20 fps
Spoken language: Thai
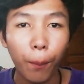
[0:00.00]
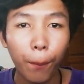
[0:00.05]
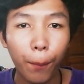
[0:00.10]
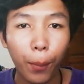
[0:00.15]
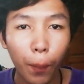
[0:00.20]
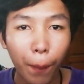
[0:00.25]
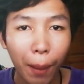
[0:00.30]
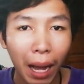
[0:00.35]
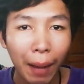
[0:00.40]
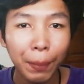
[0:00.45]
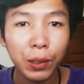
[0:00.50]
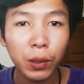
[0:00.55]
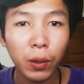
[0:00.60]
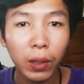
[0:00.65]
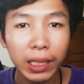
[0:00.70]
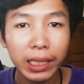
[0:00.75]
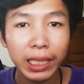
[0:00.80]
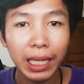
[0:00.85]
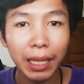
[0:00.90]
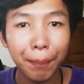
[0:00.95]
เพราะภาพยนตร์
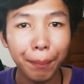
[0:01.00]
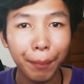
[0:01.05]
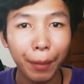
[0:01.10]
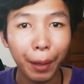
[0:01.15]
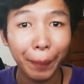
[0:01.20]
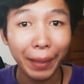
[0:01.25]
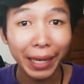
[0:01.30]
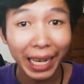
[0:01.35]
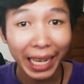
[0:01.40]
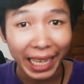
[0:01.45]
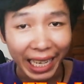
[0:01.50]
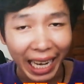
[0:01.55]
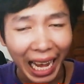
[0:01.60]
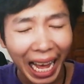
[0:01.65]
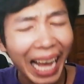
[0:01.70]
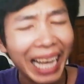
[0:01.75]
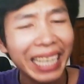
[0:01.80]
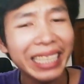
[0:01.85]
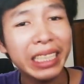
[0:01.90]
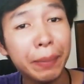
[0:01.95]
เรื่องนี้มันเป็นเลท
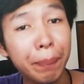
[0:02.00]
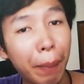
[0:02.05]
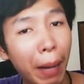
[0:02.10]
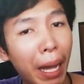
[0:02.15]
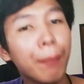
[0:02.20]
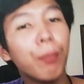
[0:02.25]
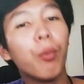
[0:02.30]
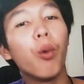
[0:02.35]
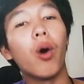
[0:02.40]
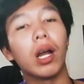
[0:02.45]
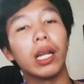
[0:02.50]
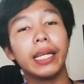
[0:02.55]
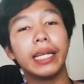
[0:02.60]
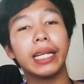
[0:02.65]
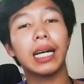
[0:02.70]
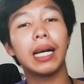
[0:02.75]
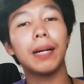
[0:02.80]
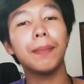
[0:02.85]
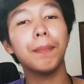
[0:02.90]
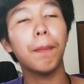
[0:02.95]
R 18บวกเลย
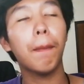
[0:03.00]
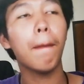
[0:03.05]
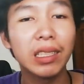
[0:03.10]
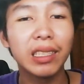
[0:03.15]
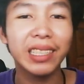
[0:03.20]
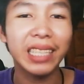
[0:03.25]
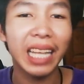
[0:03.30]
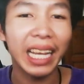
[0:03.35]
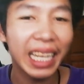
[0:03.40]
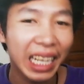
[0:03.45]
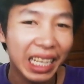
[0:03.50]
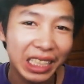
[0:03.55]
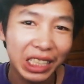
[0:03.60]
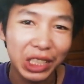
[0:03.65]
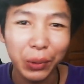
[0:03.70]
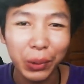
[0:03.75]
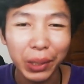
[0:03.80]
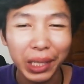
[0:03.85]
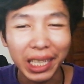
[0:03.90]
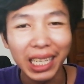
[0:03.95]
นะครับ ไส้กระ
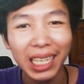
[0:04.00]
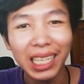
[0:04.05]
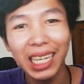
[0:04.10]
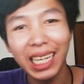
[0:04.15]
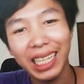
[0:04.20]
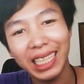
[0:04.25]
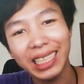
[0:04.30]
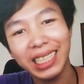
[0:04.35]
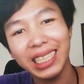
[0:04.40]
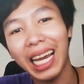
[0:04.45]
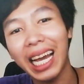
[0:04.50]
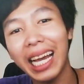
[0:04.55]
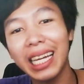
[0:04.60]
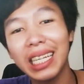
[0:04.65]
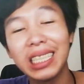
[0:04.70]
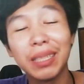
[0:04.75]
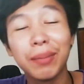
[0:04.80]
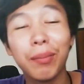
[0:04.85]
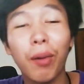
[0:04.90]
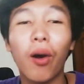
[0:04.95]
จุยเลือดกระจาย
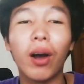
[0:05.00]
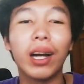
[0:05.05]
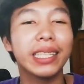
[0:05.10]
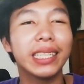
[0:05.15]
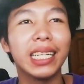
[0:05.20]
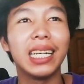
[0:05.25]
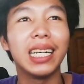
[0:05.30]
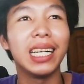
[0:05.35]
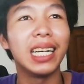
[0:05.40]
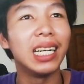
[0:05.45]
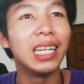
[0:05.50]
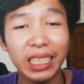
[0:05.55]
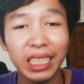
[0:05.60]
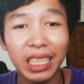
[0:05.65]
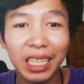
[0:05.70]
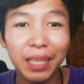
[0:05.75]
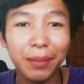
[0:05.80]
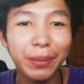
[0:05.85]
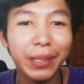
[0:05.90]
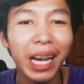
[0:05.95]
สมองกระเจิง
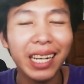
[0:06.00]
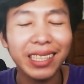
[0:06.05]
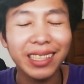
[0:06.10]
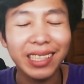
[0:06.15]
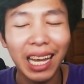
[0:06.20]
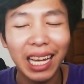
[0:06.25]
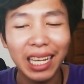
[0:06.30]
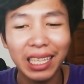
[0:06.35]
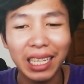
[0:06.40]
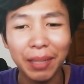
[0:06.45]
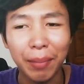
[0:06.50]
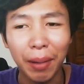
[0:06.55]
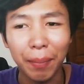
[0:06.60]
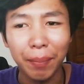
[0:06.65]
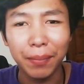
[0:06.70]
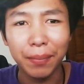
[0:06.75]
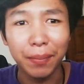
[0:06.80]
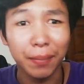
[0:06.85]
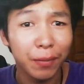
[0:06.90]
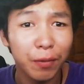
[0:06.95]
ยังกับฉากตายในแบบ